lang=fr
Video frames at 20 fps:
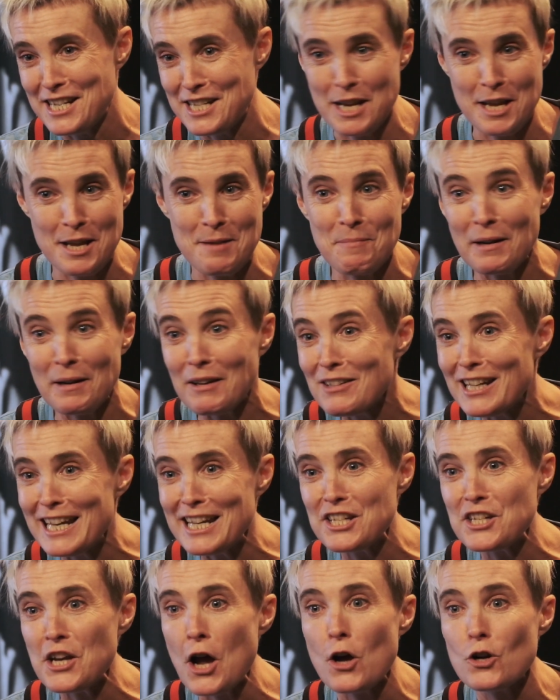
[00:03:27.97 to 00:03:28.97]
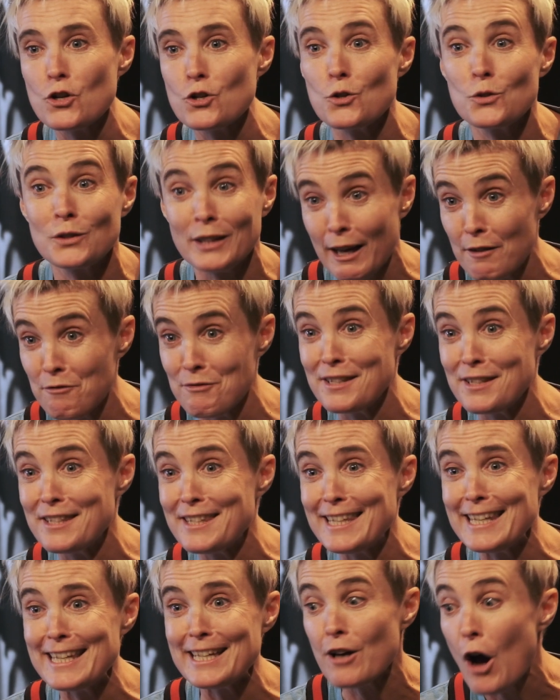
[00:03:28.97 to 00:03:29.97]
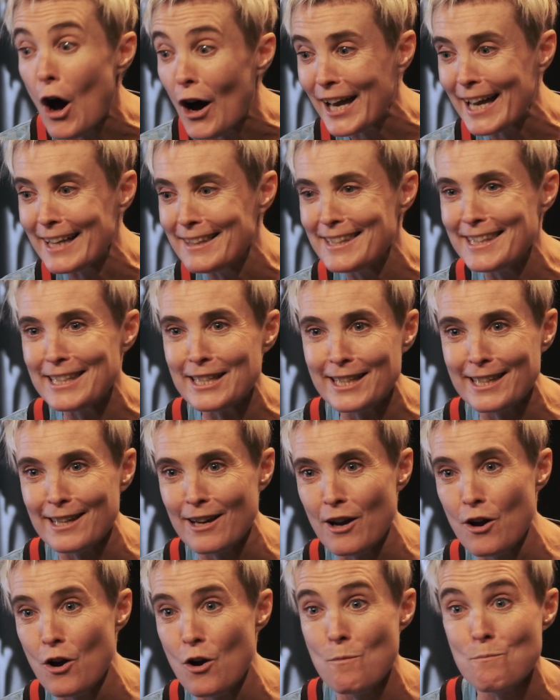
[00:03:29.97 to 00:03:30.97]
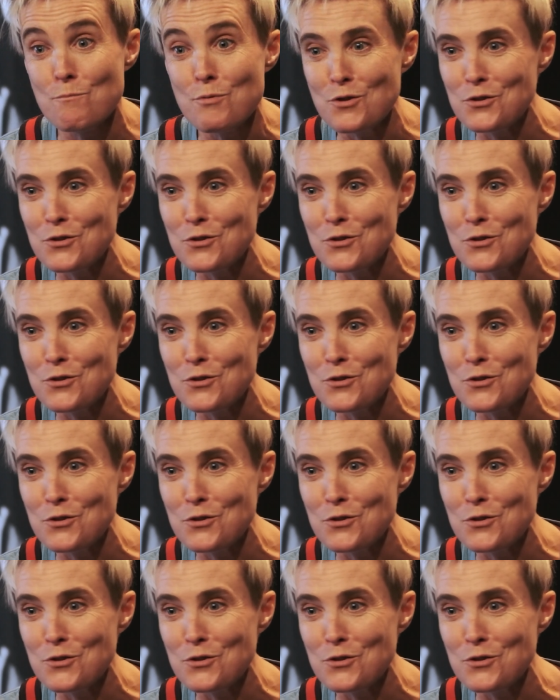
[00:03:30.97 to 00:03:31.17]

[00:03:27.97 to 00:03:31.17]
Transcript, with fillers: J'ai privilégié un jeu très physique, organique, euh,